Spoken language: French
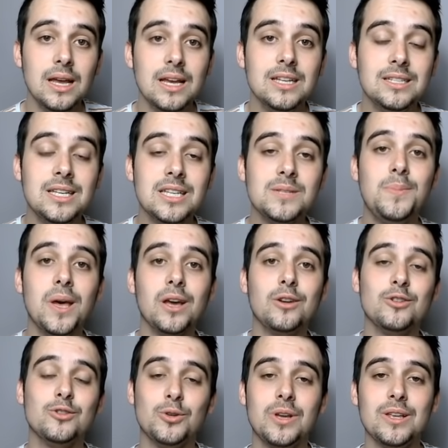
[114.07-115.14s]
J'espère que
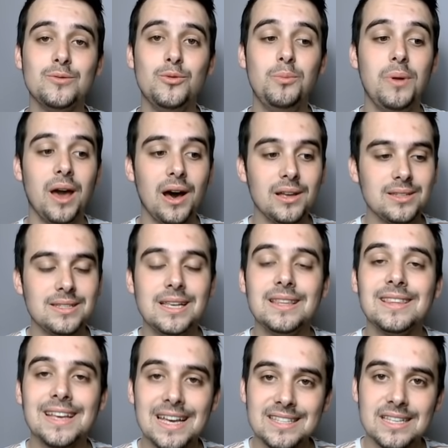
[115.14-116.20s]
le showcase vous plaira, c'est
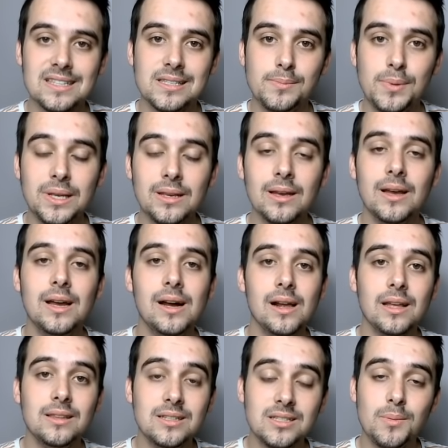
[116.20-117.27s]
très atypique.
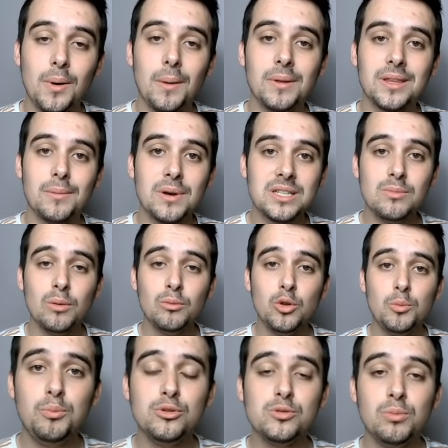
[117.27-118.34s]
N'hésitez pas à mettre un maximum de
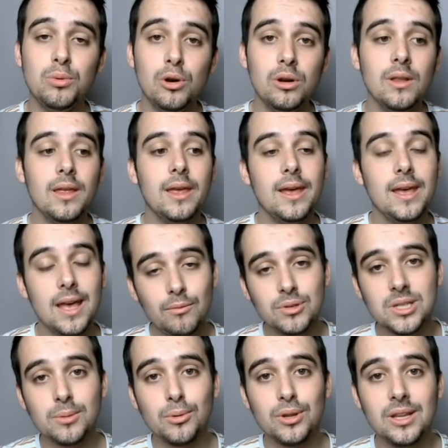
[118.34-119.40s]
pouces bleus et à vous
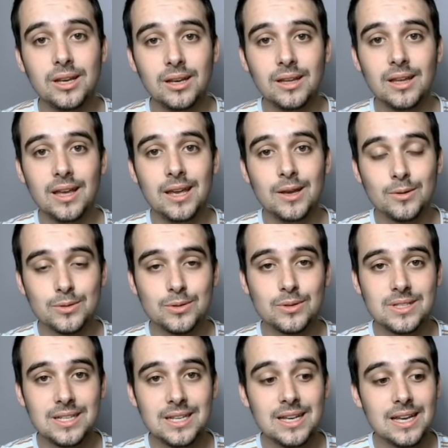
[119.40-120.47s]
abonner. Et on se
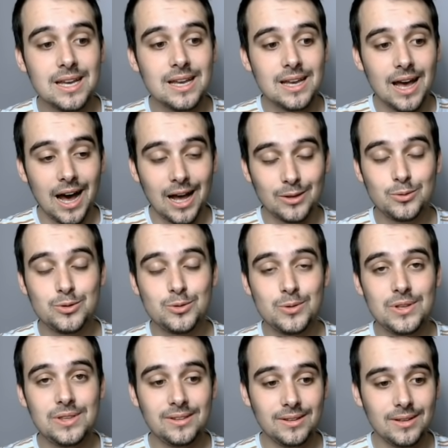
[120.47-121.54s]
dit à tout de
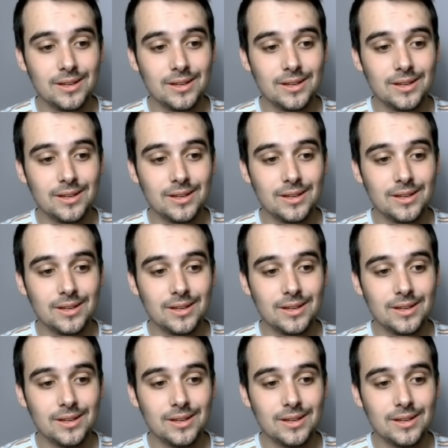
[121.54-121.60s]
suite.